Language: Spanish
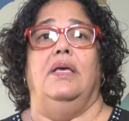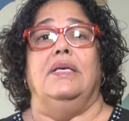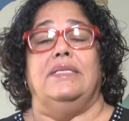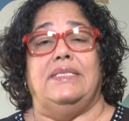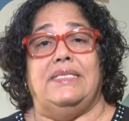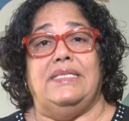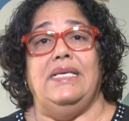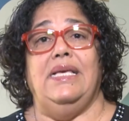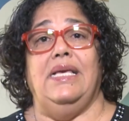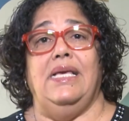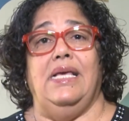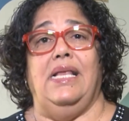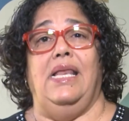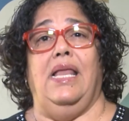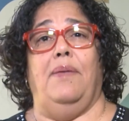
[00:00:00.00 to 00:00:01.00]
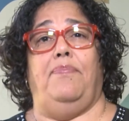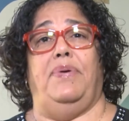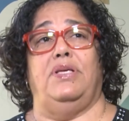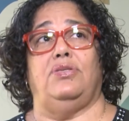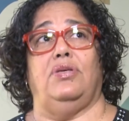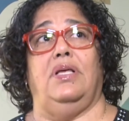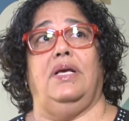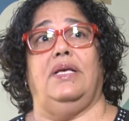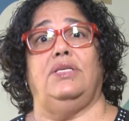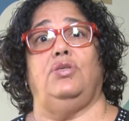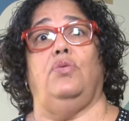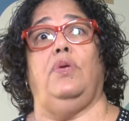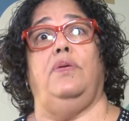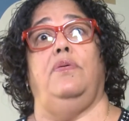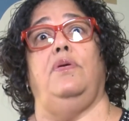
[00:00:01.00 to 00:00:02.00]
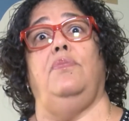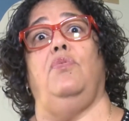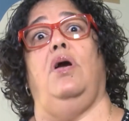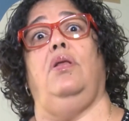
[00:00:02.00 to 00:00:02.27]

si las personas que sobrevivimos